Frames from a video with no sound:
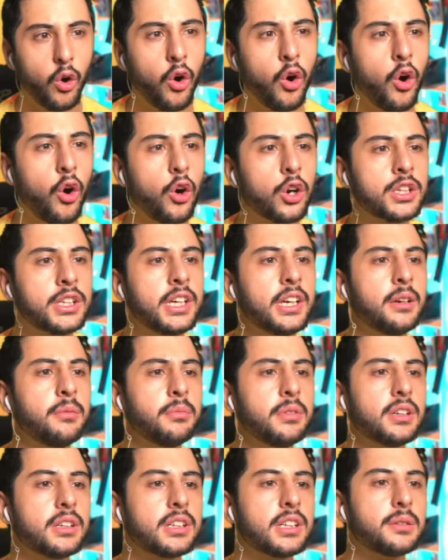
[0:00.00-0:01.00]
O o kim?
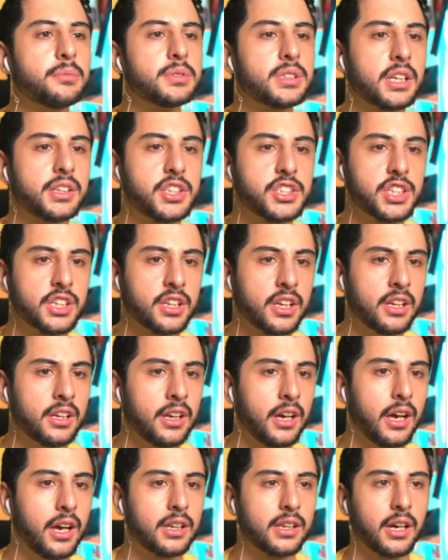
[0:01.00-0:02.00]
Kırmızı atış atan.
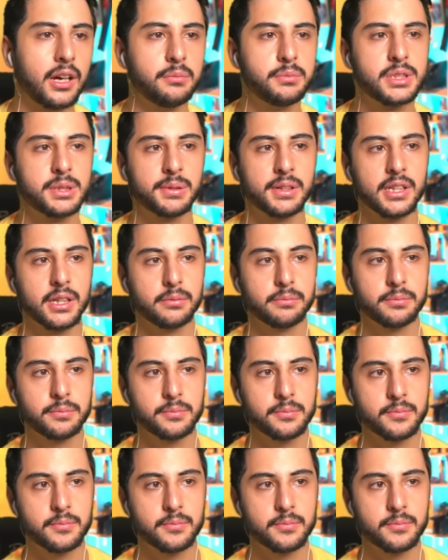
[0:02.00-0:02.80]
Ha tamam bizim adam.